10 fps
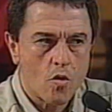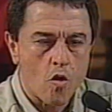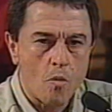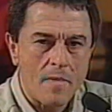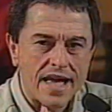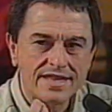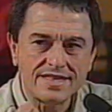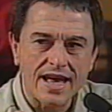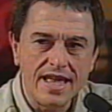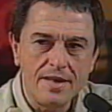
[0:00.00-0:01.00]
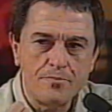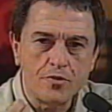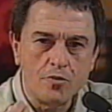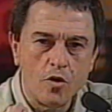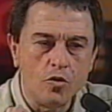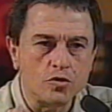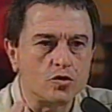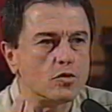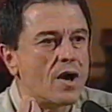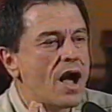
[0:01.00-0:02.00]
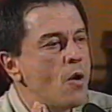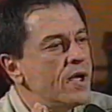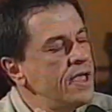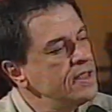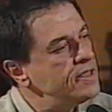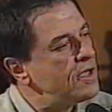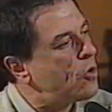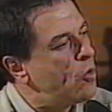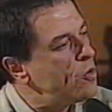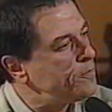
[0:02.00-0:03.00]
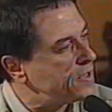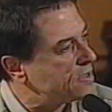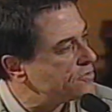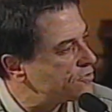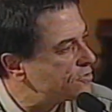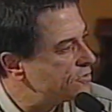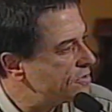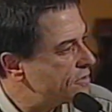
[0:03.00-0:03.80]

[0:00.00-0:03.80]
começa a ir para o outro, alguém interrompe isso.